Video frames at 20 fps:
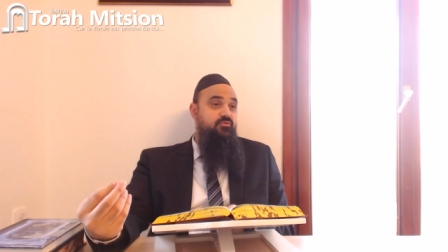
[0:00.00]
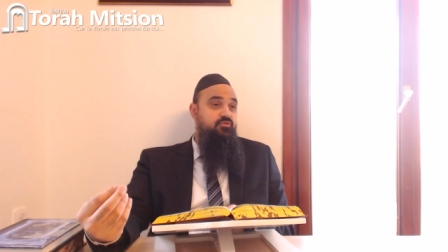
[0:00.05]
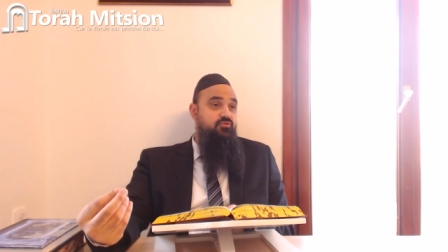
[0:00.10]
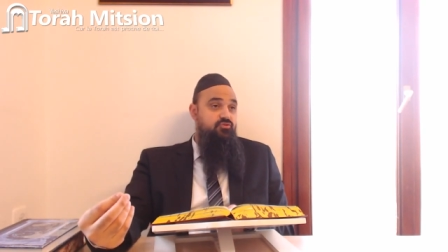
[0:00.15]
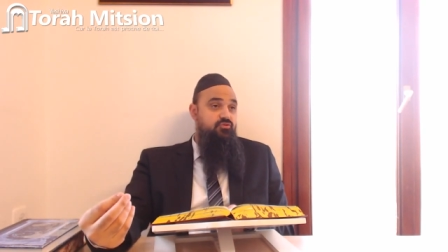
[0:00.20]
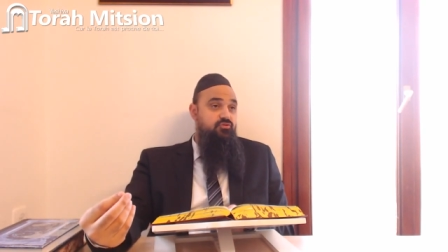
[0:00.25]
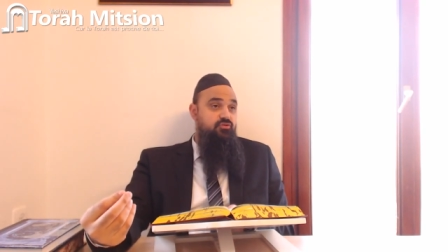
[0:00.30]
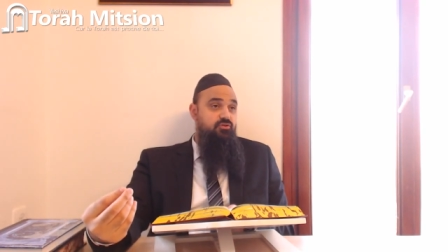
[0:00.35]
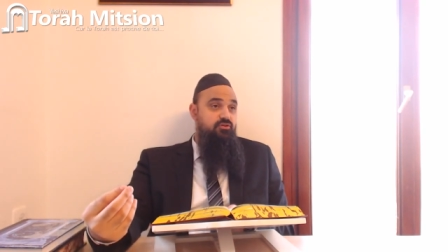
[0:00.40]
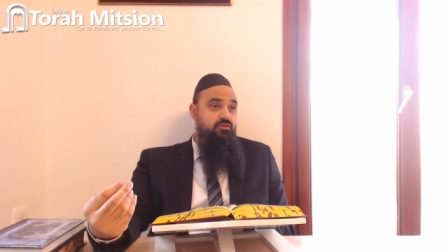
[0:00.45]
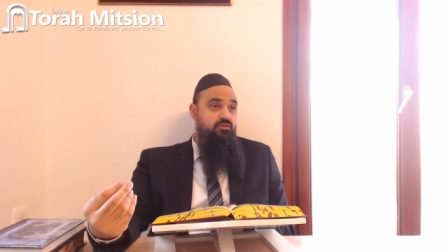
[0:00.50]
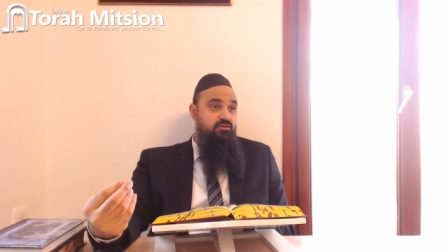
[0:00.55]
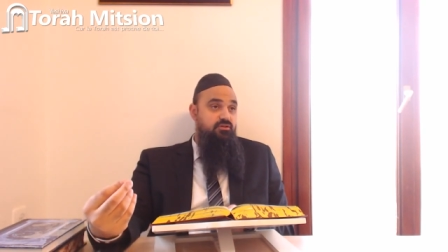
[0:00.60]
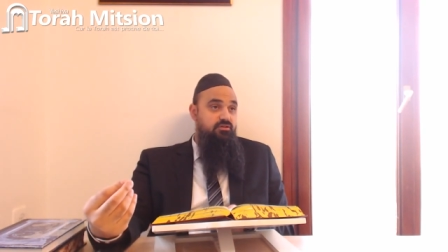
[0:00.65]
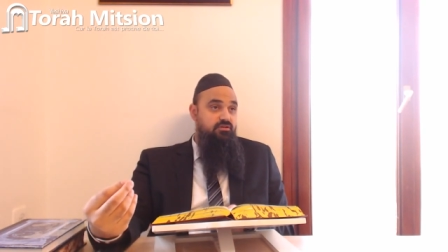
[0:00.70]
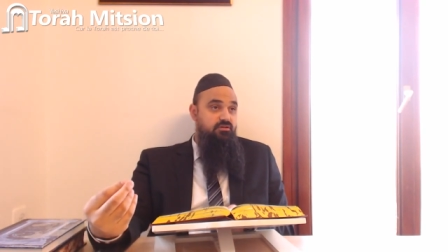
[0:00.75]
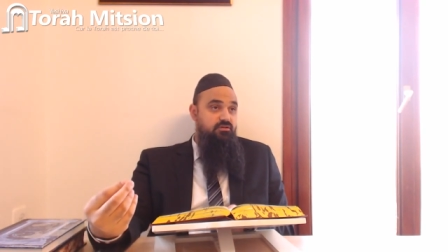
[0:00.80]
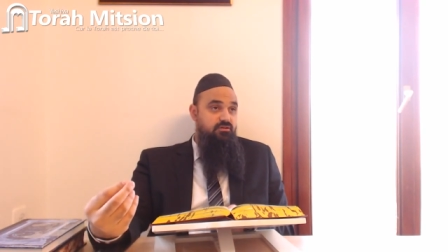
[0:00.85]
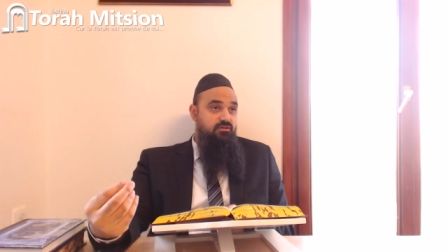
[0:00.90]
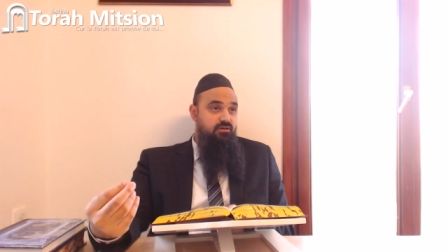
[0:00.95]
mesure
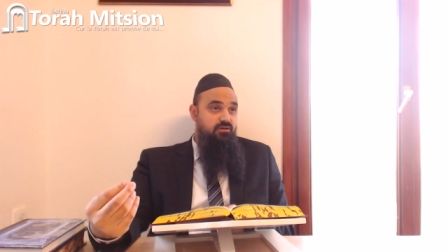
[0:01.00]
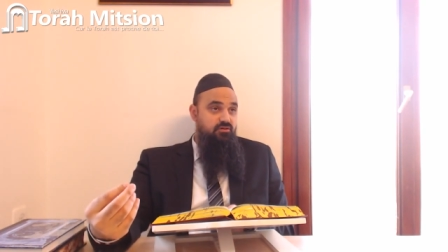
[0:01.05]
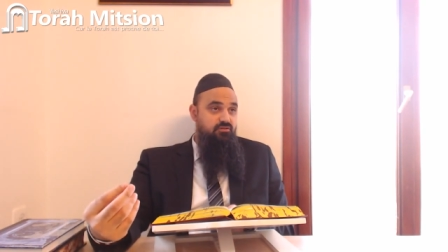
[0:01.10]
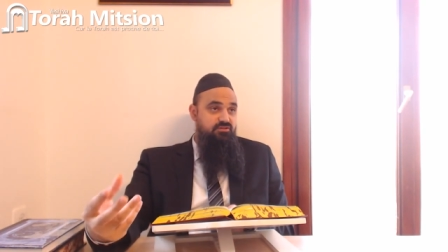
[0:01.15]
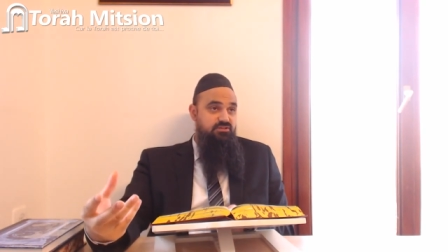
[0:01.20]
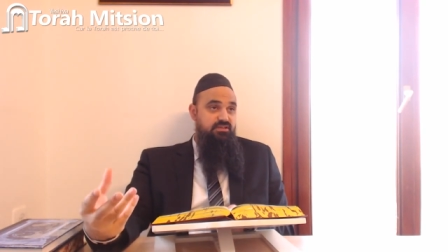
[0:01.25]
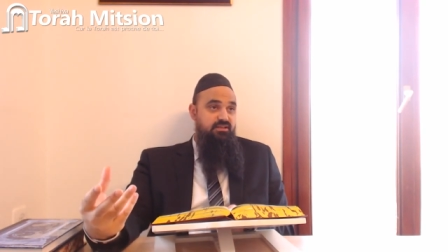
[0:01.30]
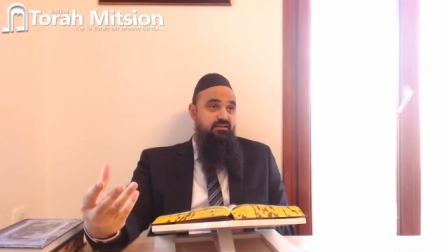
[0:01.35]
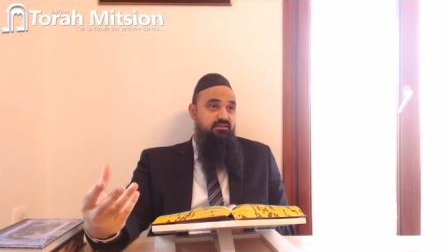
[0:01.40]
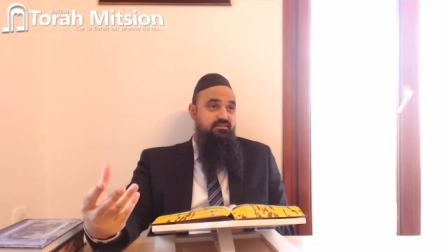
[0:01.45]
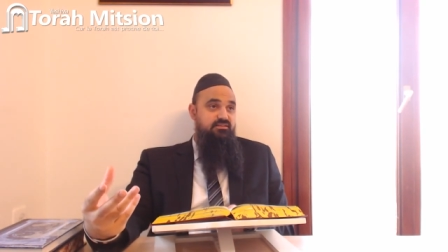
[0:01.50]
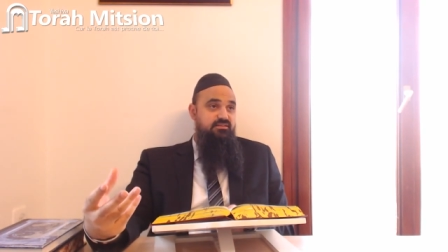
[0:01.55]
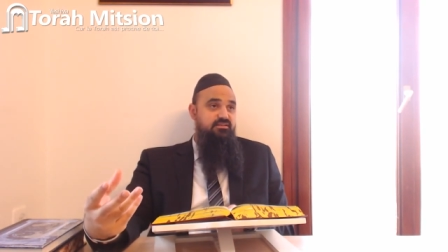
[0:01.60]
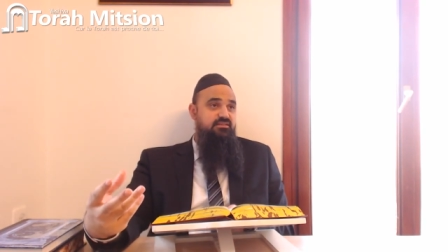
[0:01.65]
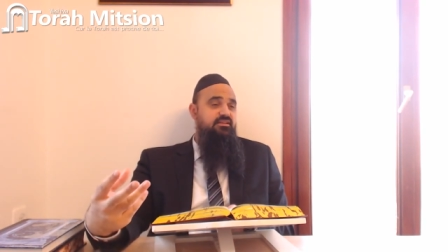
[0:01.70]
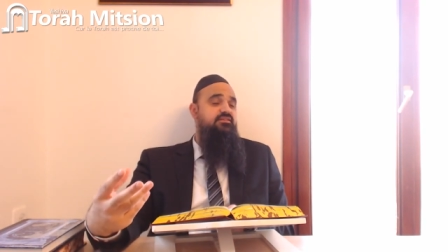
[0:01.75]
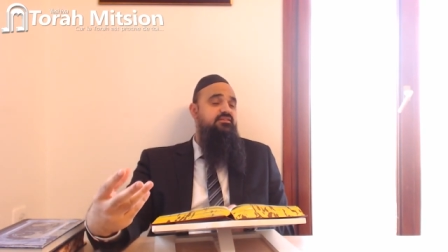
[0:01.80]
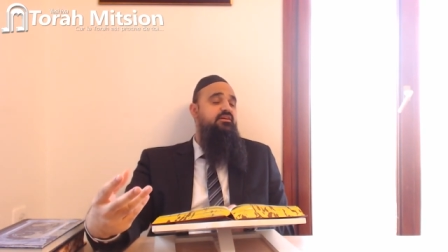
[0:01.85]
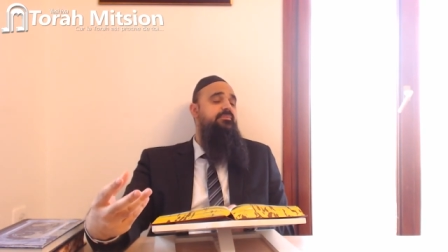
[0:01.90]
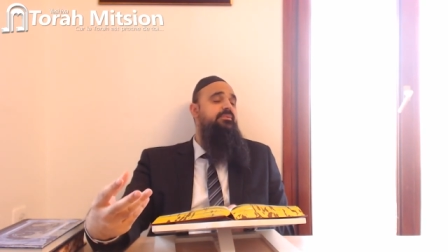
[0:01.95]
entière.
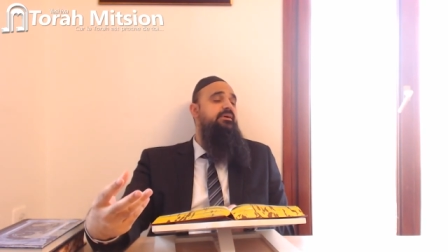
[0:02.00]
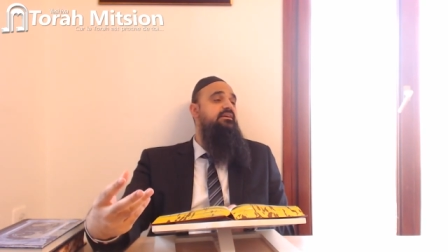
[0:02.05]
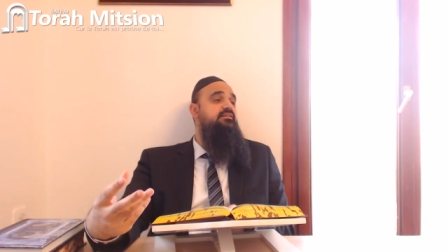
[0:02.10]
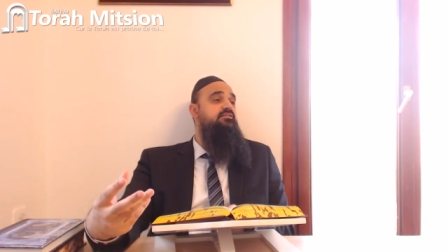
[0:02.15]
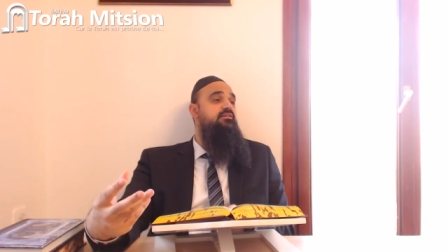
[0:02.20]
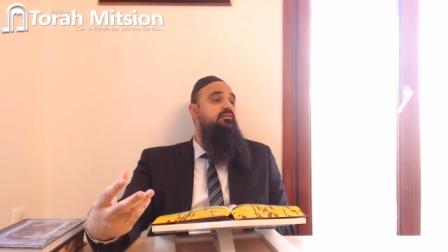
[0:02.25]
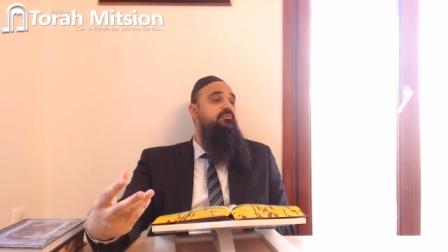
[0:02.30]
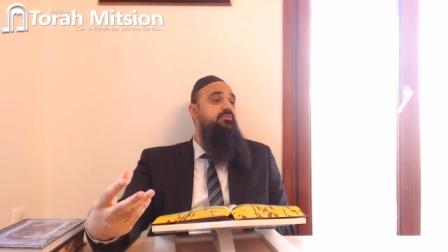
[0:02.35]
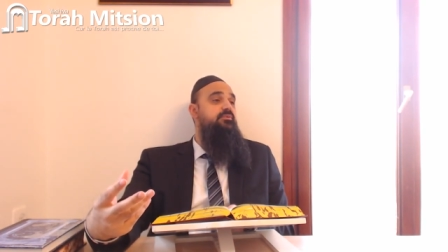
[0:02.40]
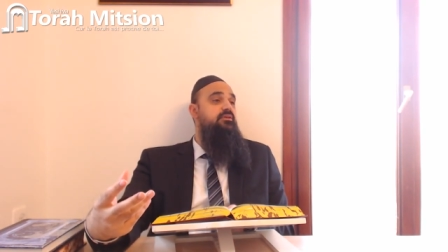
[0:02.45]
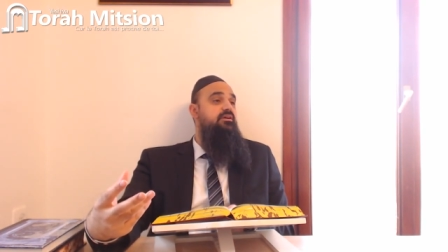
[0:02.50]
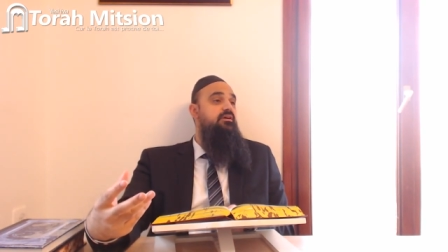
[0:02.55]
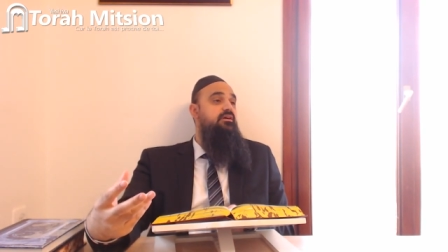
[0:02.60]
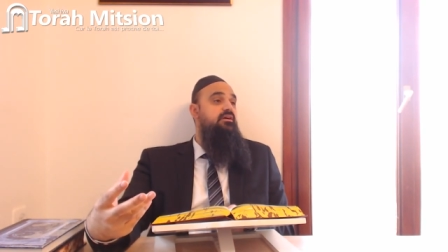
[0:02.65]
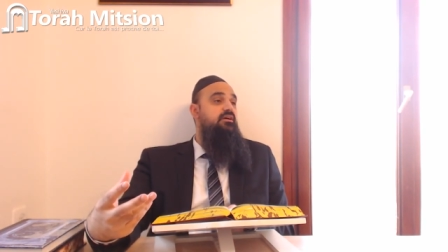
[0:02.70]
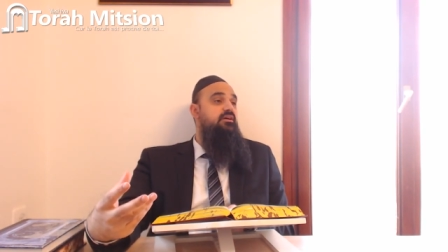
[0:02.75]
C'est-à-dire, par exemple,